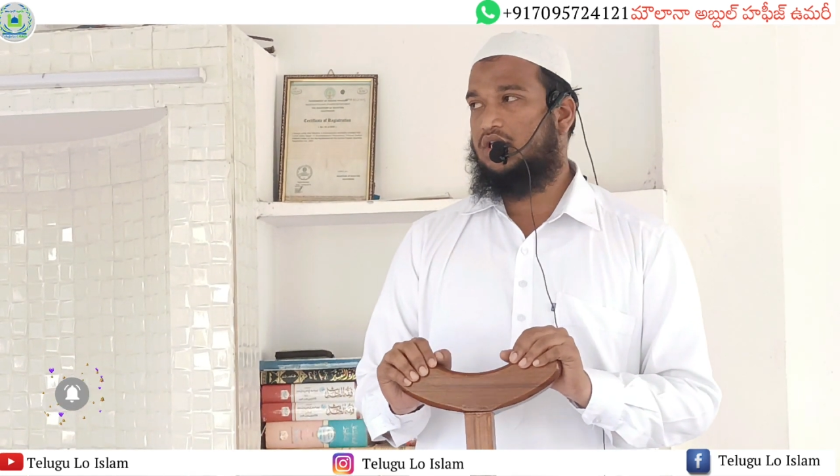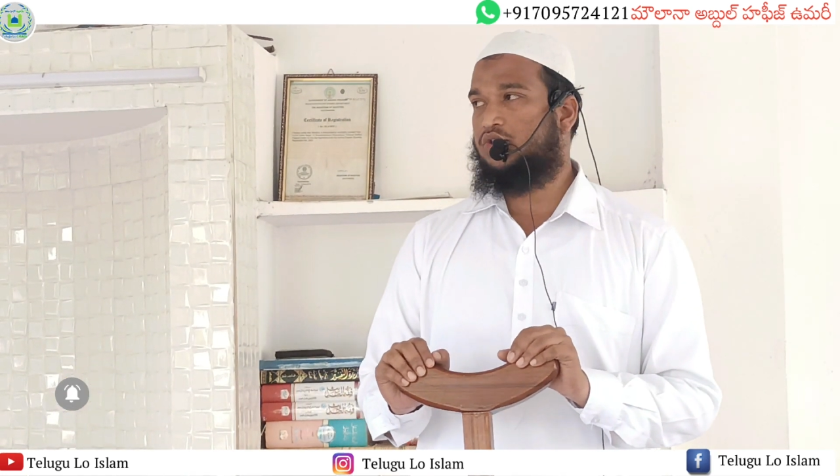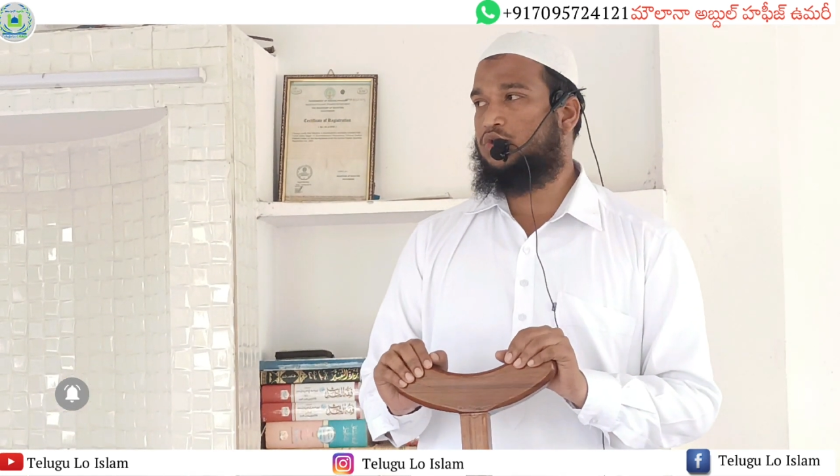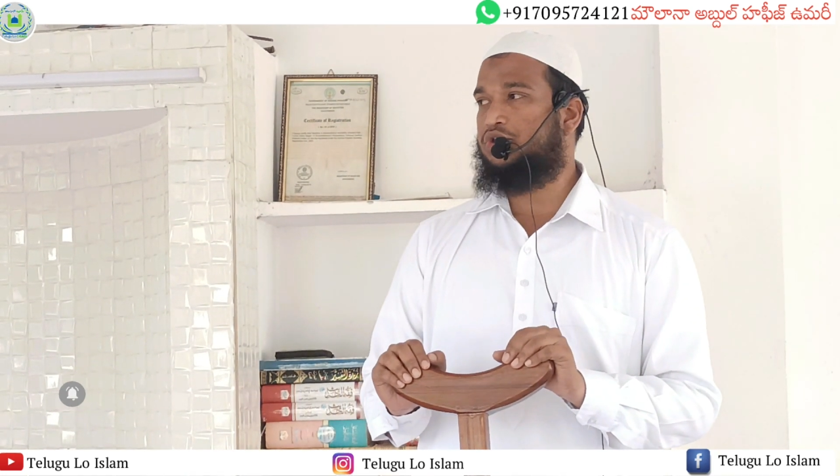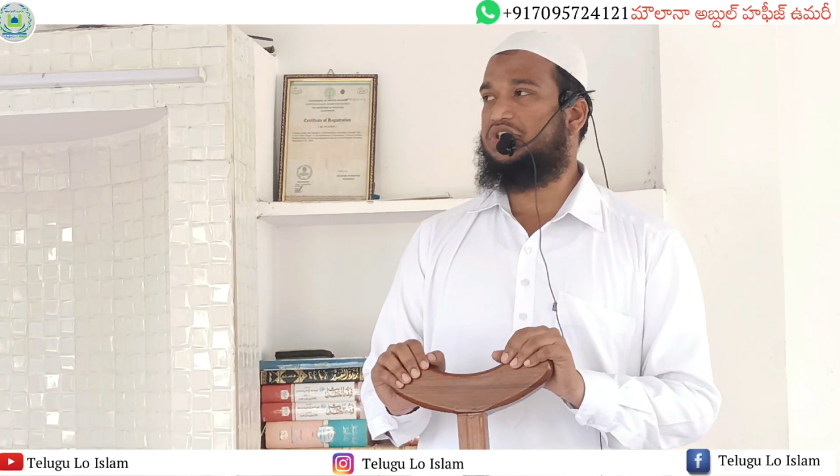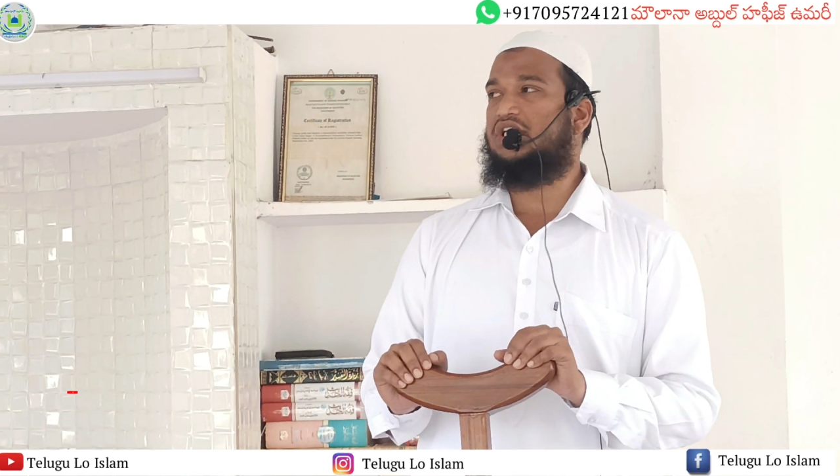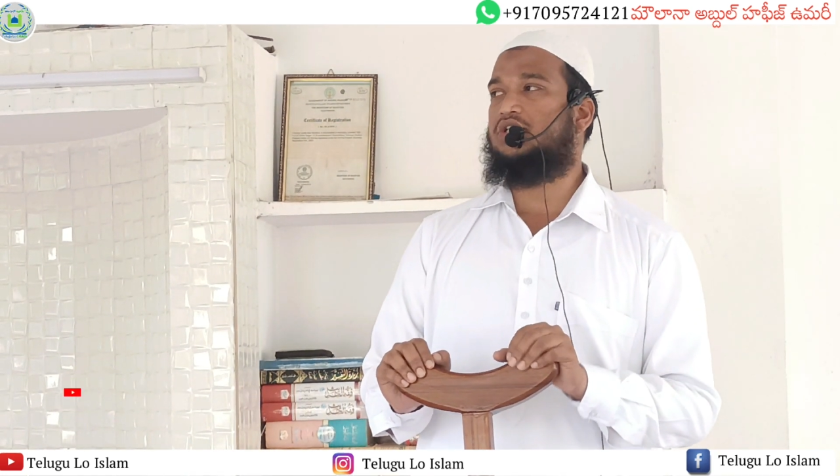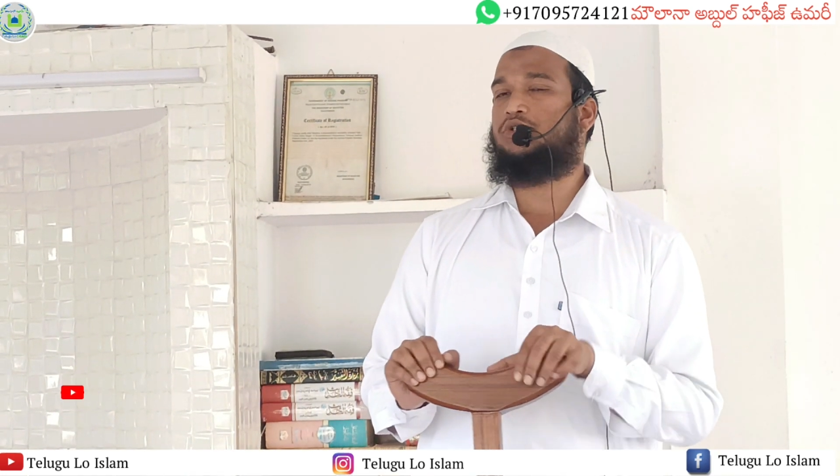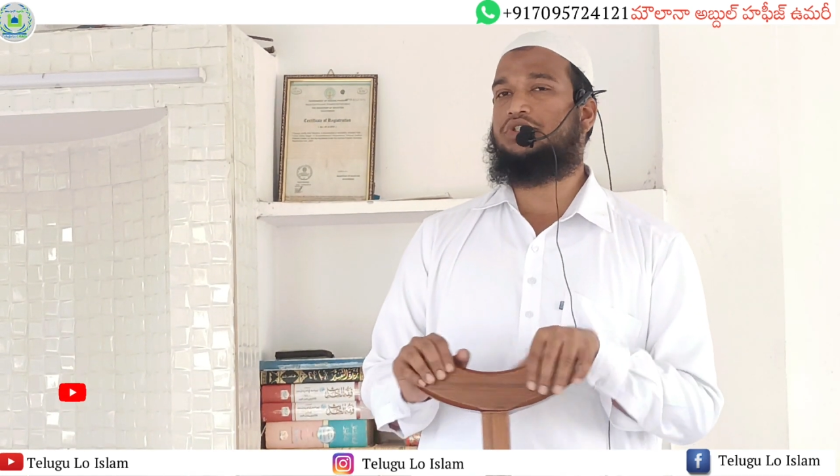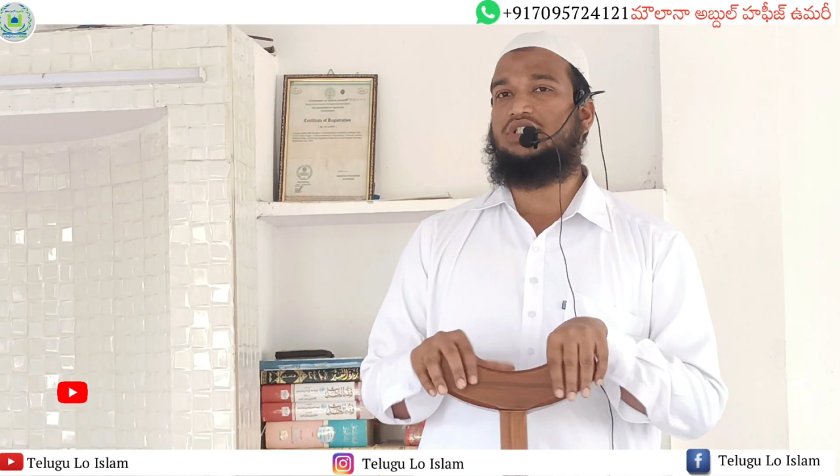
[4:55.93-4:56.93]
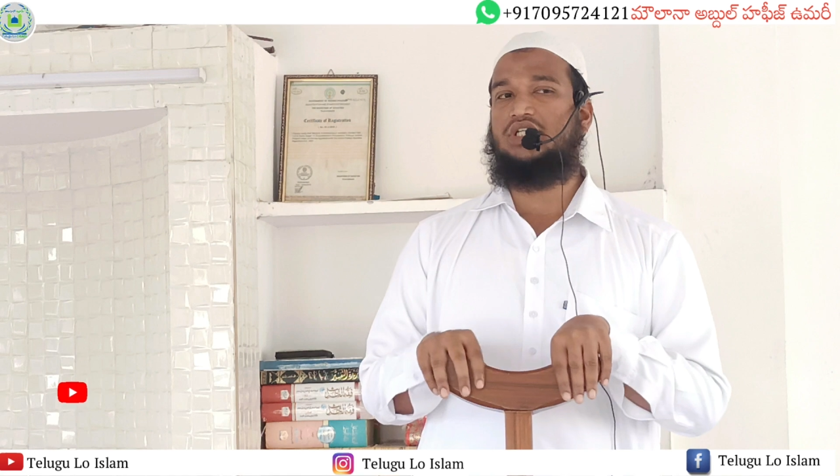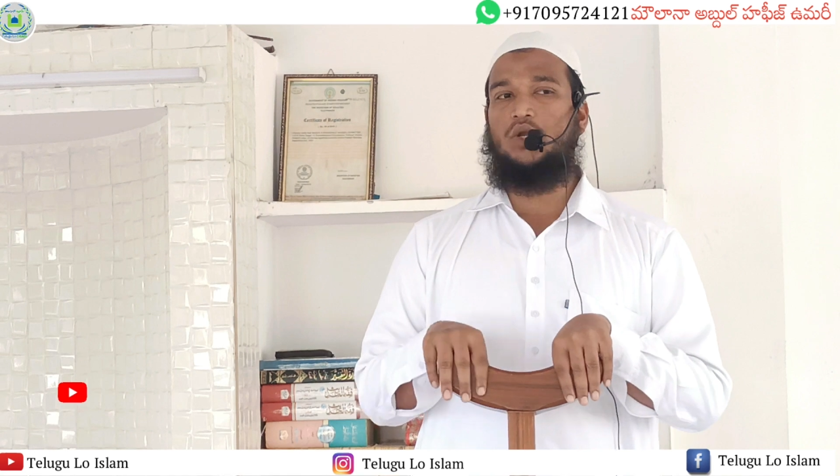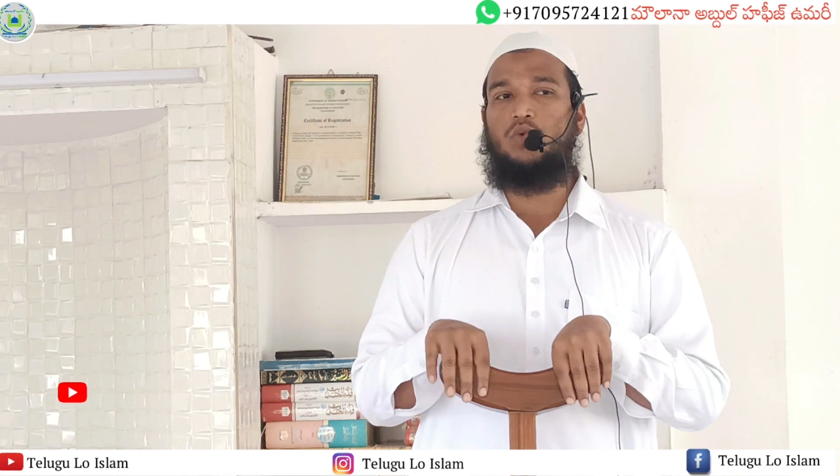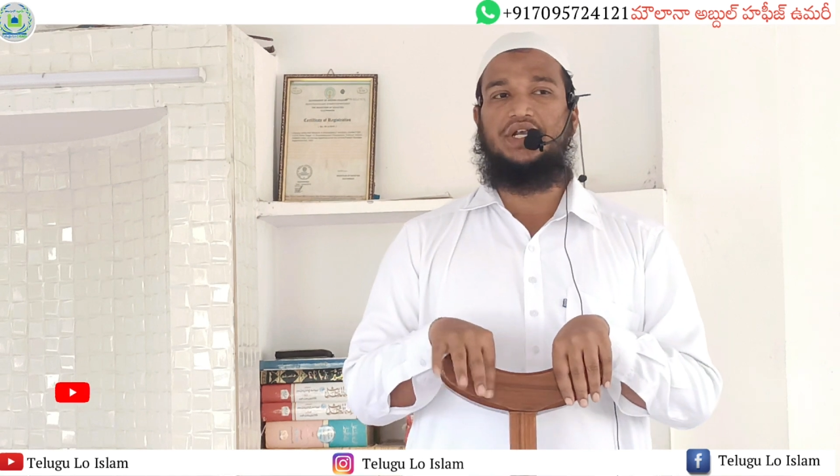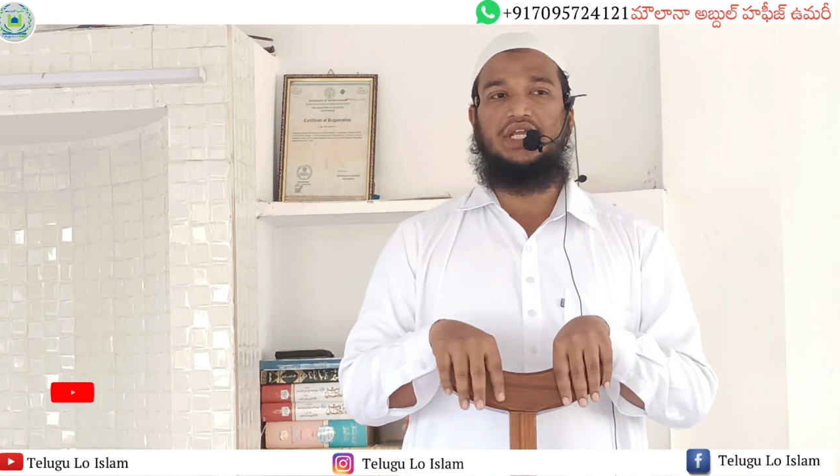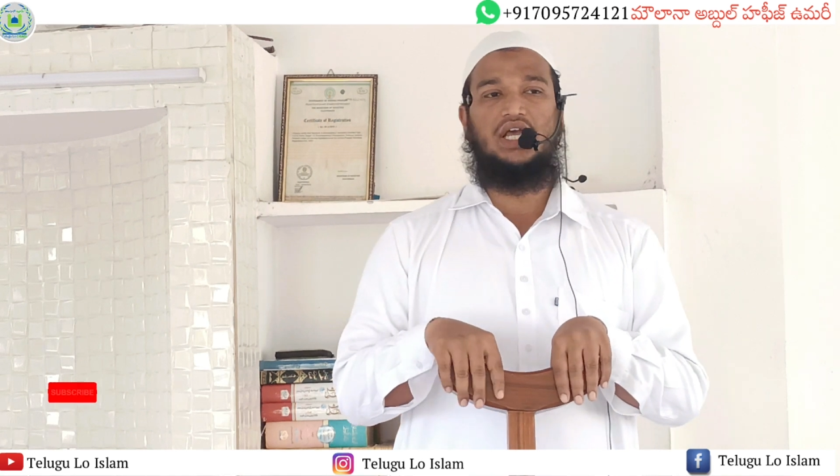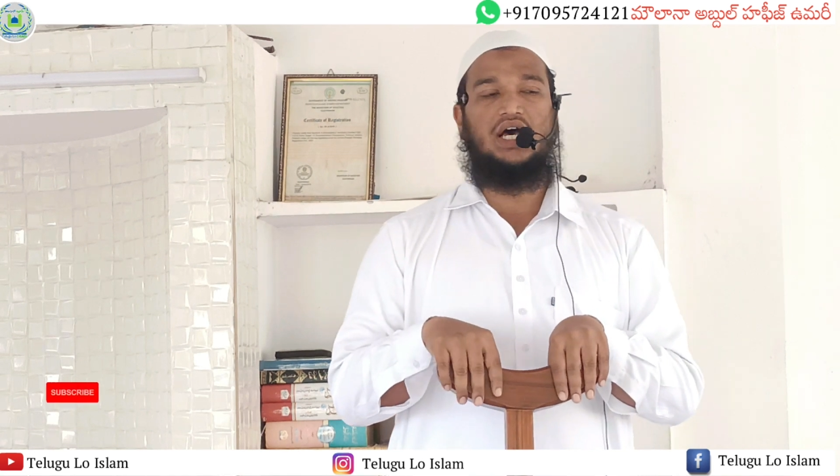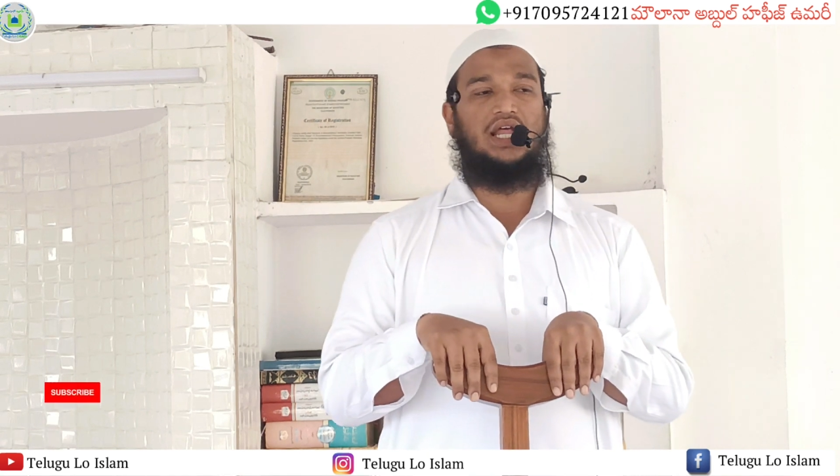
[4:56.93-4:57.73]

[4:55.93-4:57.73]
ఈ సృష్టిని సృష్టించినటువంటి